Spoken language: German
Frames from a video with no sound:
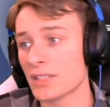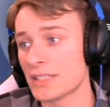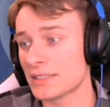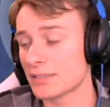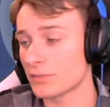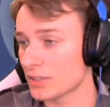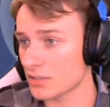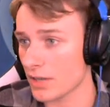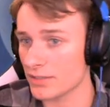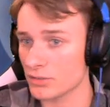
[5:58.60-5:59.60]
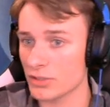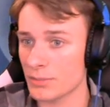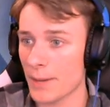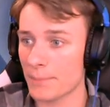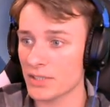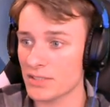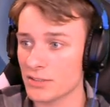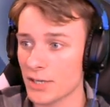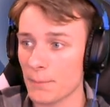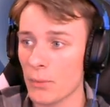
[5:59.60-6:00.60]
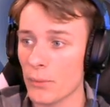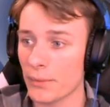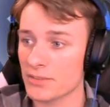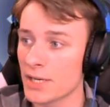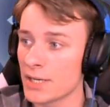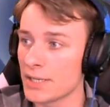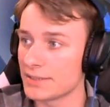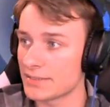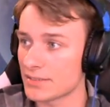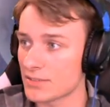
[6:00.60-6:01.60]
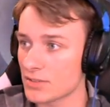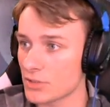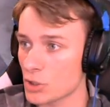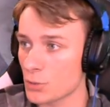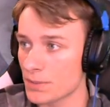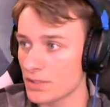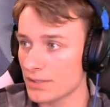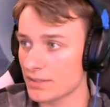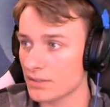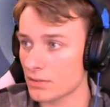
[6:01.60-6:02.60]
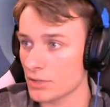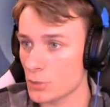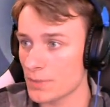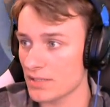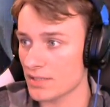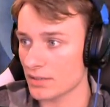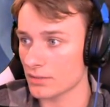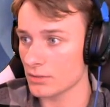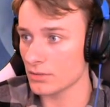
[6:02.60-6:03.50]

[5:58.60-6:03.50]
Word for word: ich, wie gesagt, zu dem Update-Zeitpunkt dieses Spiel nicht gespielt hatte.